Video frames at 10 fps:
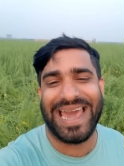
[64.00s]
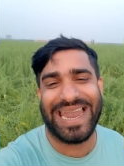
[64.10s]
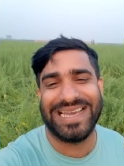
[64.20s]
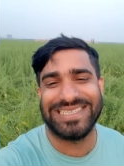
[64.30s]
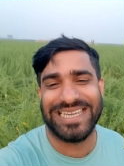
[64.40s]

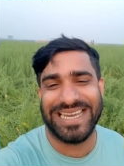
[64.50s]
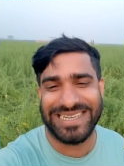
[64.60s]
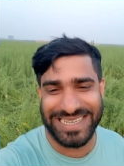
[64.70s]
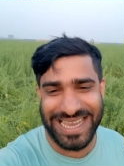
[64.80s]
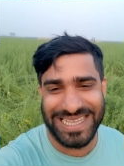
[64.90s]
কেলাইছে
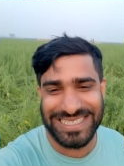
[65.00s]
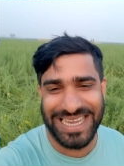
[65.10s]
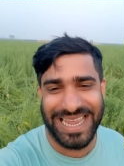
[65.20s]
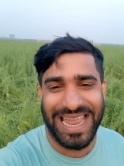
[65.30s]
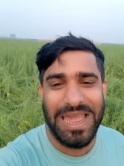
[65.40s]
ঠিক
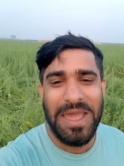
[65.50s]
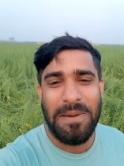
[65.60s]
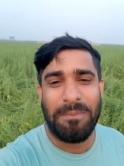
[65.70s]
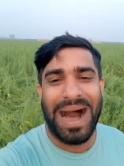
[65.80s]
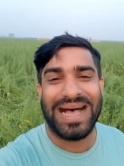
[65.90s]
আছে
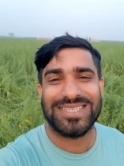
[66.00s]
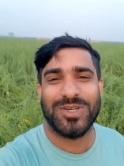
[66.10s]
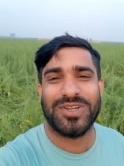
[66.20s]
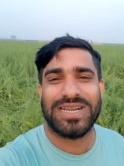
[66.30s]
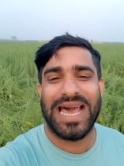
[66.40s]
বাজর